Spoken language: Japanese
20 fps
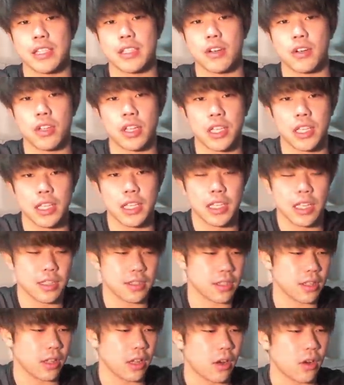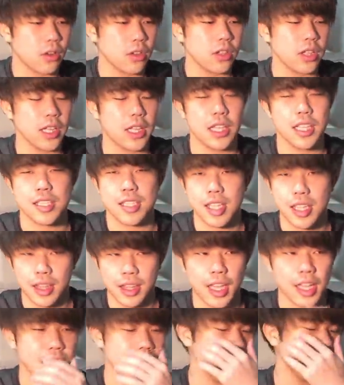することができたんですけどね、このデッキ絶
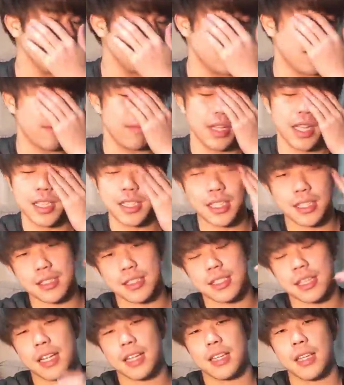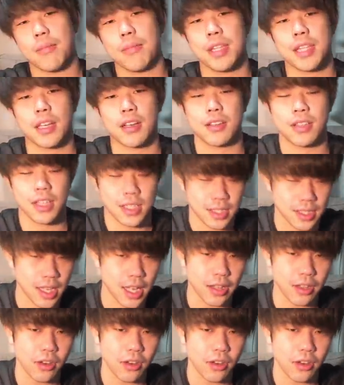対強いんでね、皆さん使ってみてください。